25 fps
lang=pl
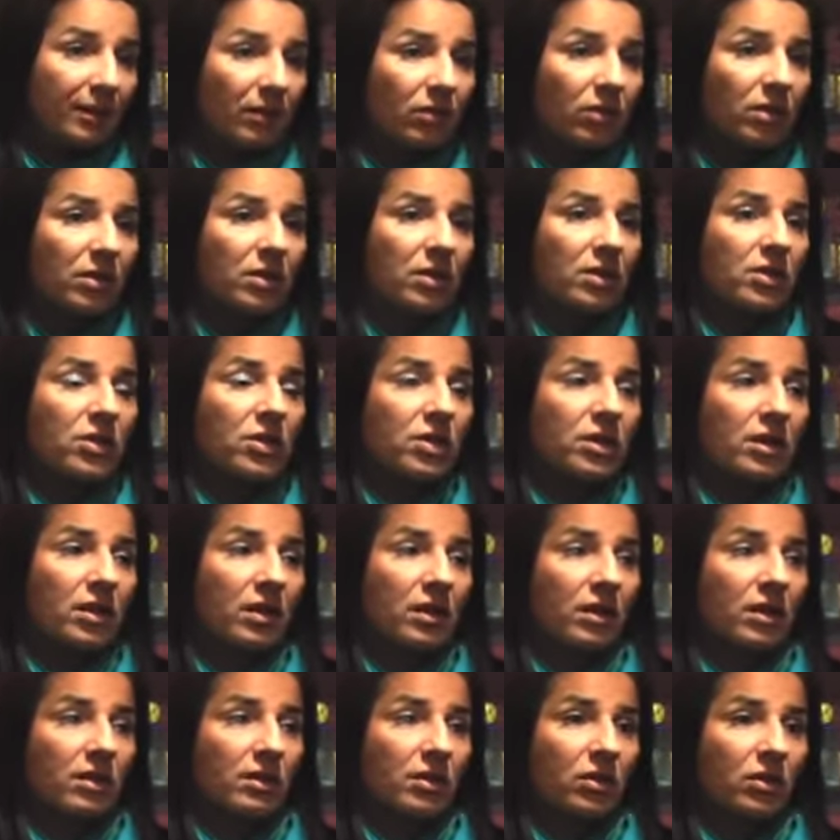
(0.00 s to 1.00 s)

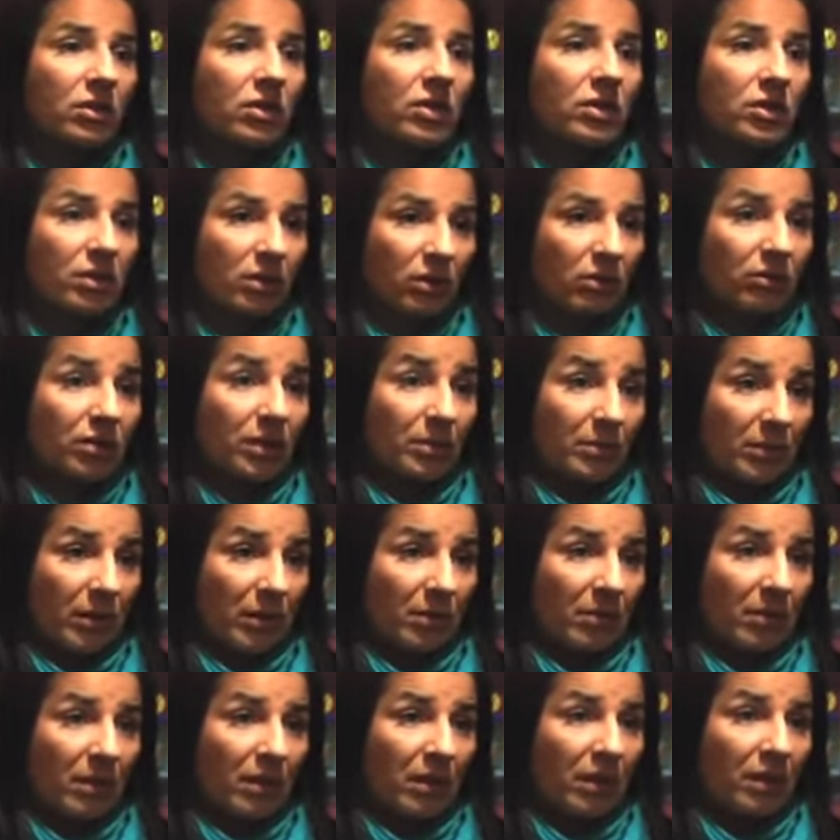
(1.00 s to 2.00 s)
Teoretycznie, teoretycznie tego tam
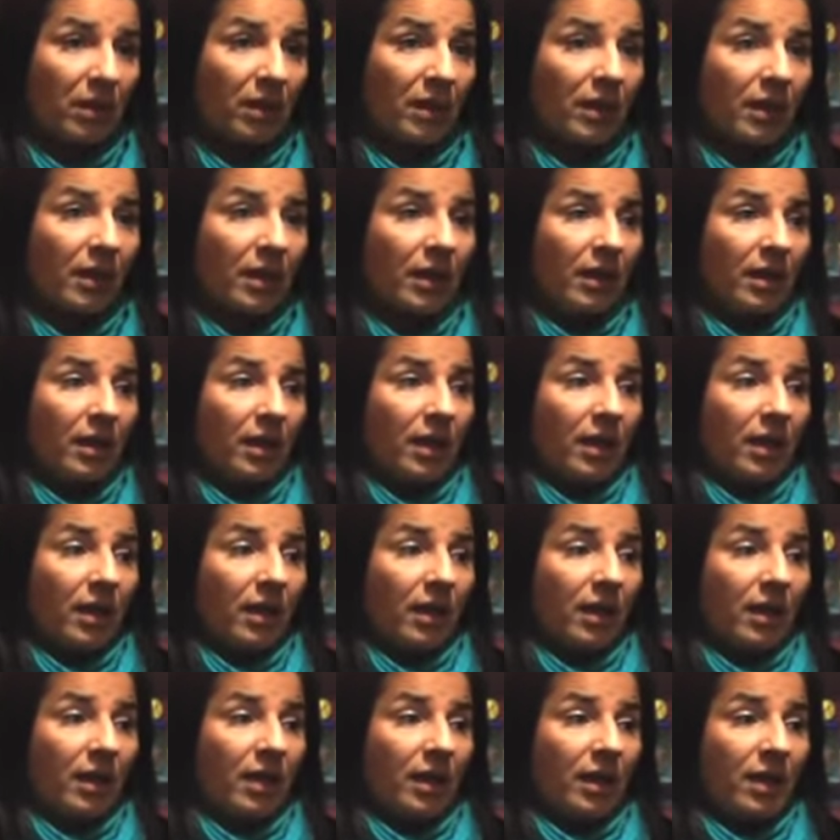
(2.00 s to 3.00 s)
nie ma,
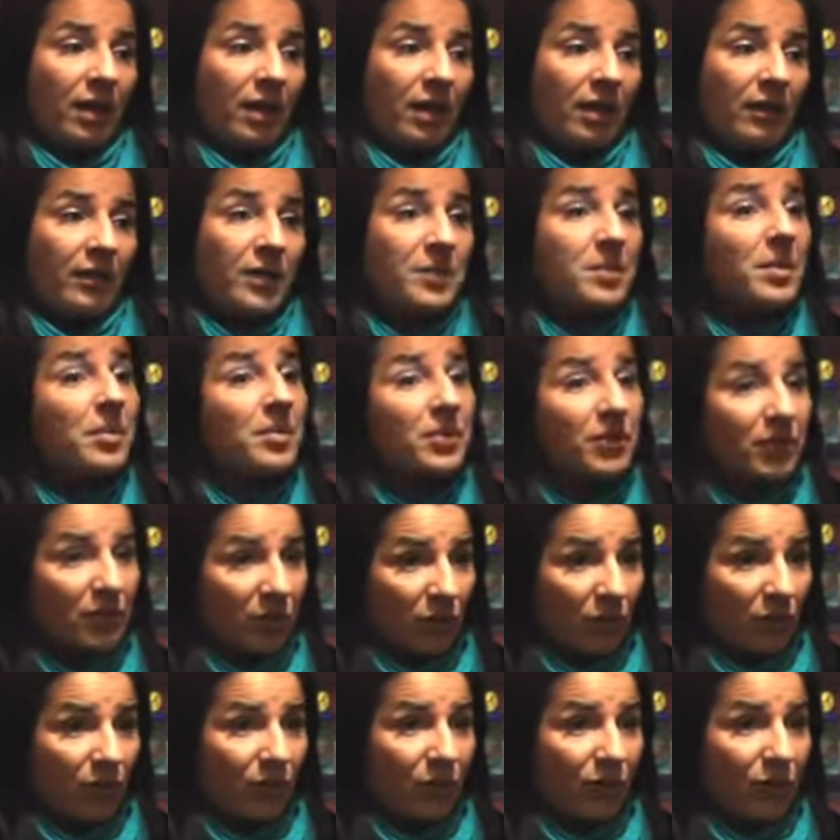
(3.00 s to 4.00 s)
e, więc ma być
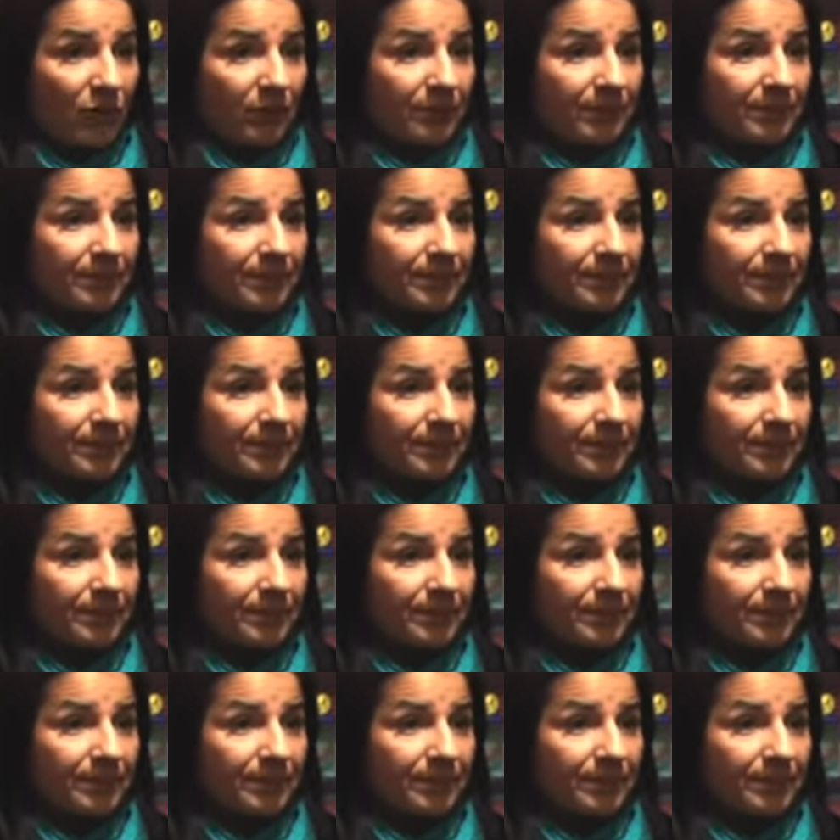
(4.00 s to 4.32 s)
zdrowszy.